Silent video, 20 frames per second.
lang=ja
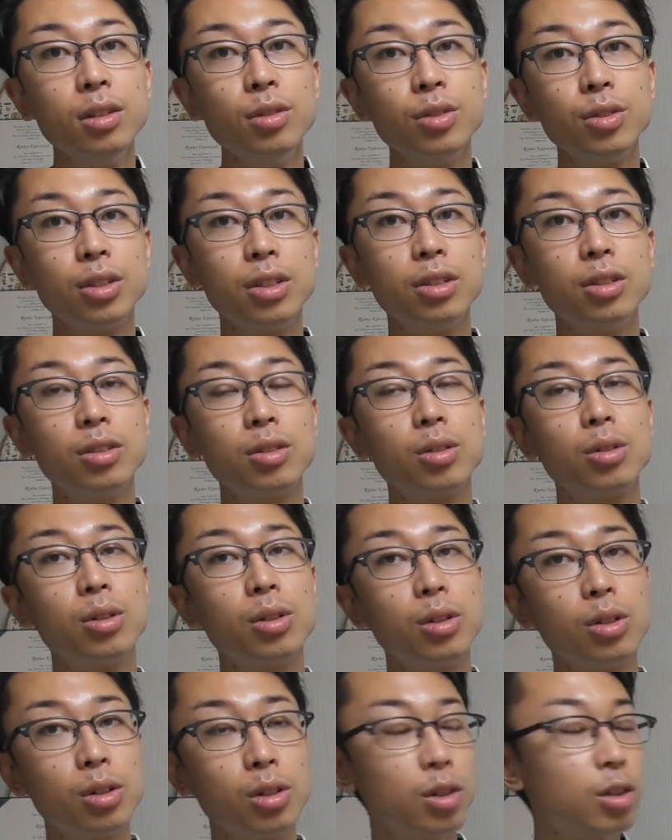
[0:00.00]
普通
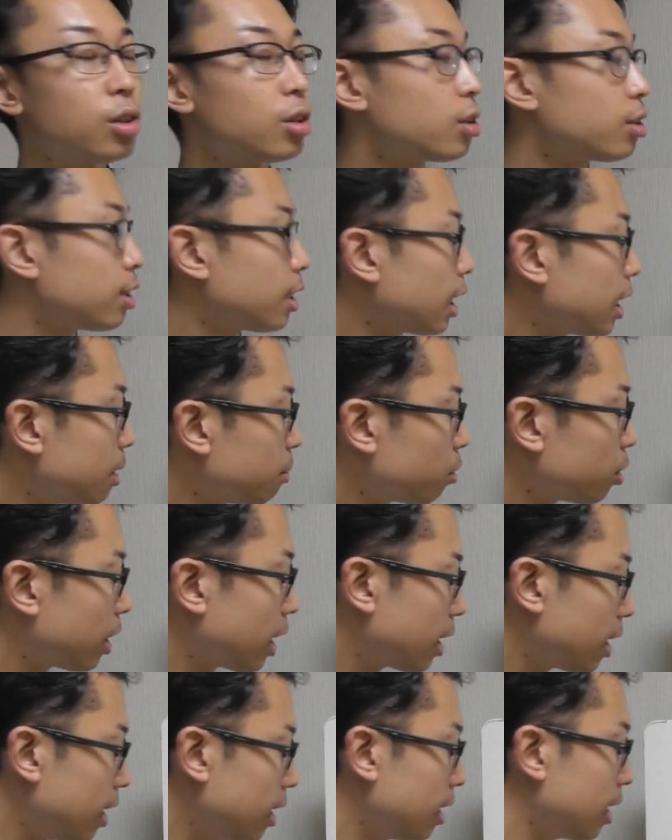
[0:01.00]
と何も
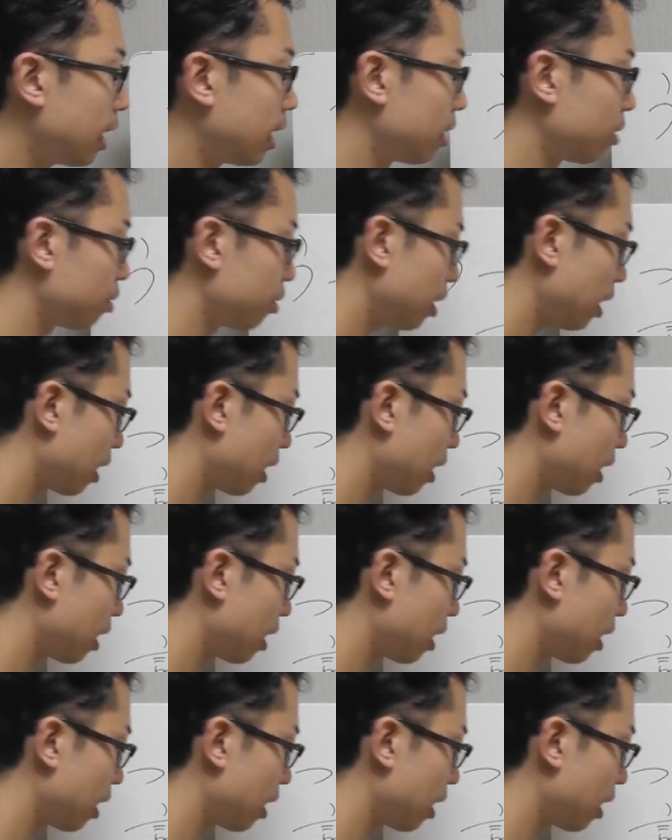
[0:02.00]
できないの